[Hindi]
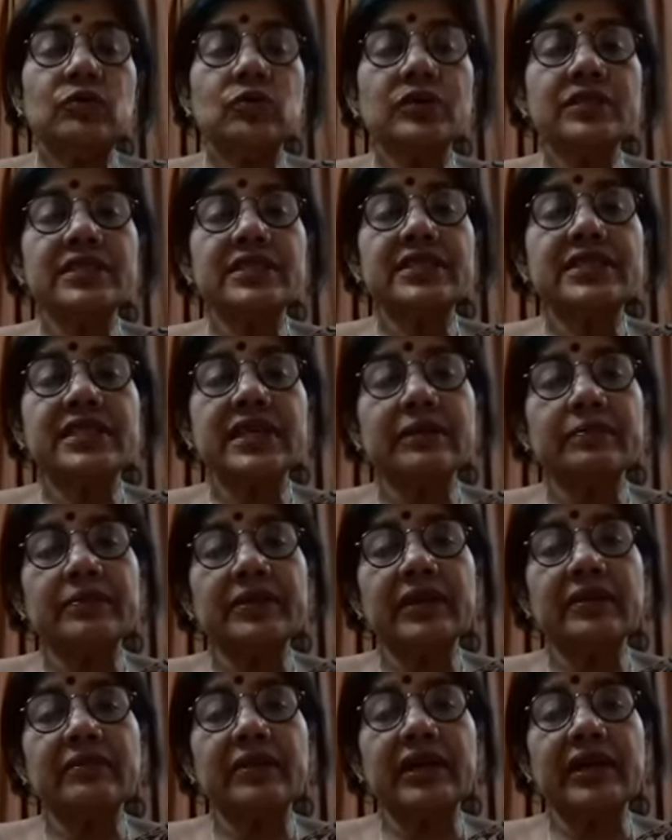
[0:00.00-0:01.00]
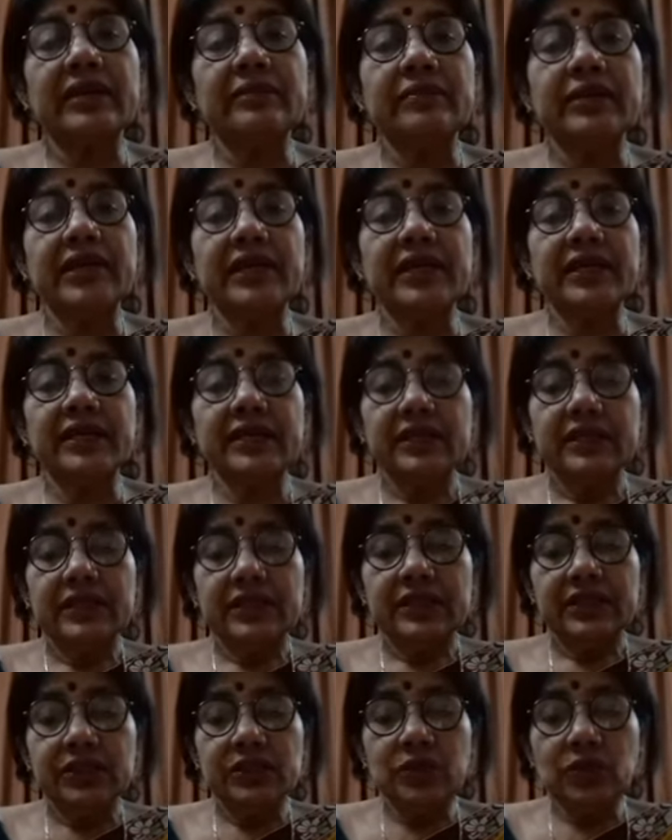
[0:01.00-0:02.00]
उन सब के बारे में
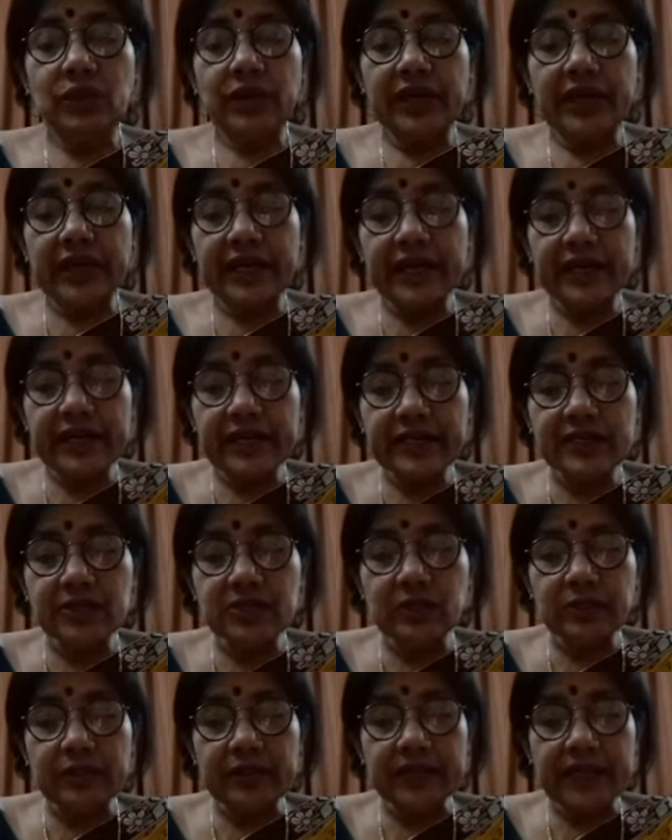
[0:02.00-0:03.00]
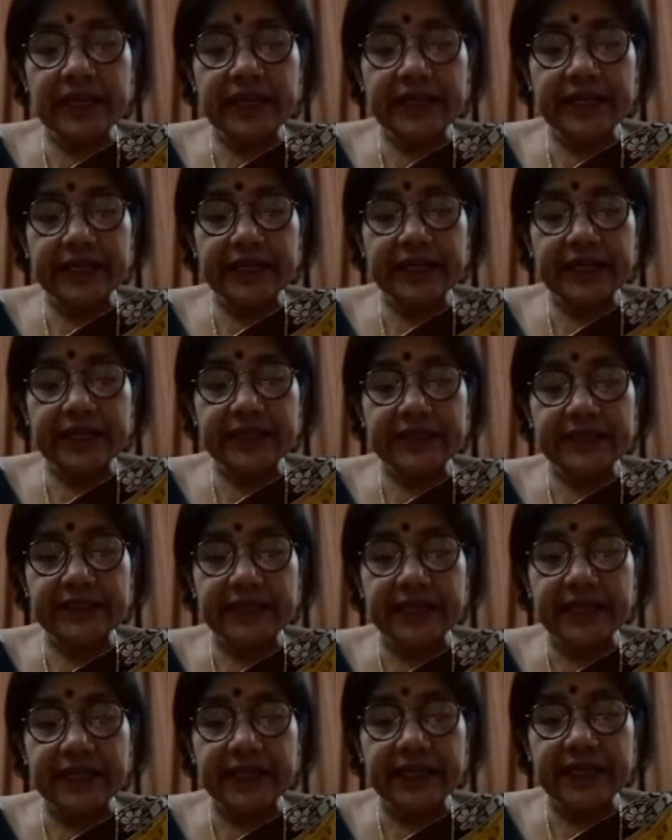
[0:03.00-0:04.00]
जो लर्नर्स को बताने का एक
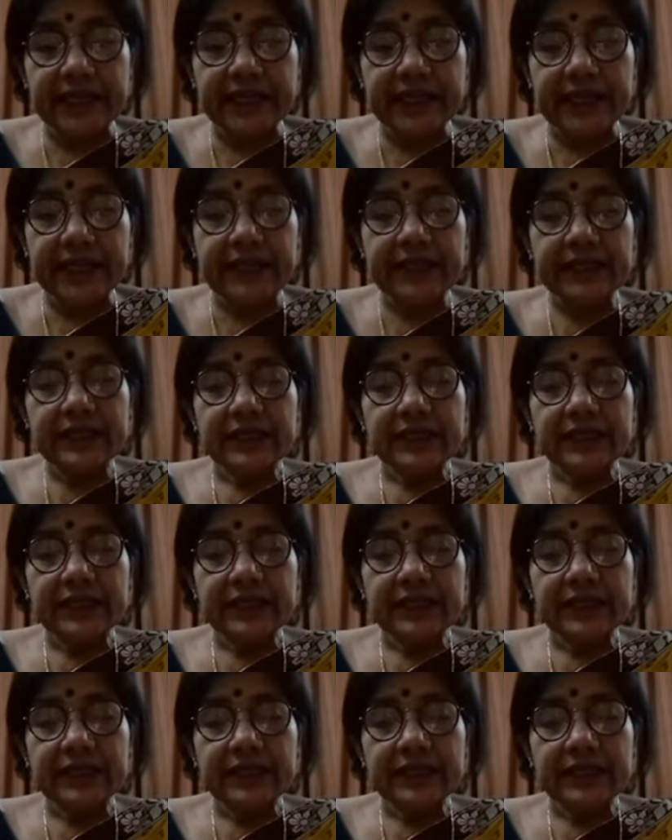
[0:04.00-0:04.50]
तरीका है